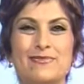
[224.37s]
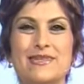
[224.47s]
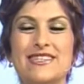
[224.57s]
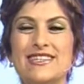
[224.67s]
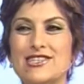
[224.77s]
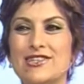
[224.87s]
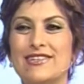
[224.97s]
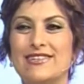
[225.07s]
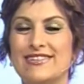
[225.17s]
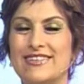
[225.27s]
Bizi iz-
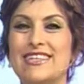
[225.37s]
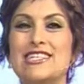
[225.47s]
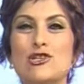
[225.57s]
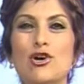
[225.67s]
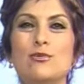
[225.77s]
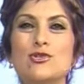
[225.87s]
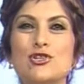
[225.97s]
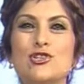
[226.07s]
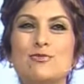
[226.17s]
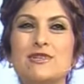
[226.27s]
izliyor
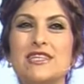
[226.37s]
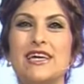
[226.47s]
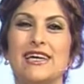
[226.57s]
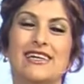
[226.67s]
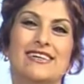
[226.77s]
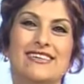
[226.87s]
musunuz bizi?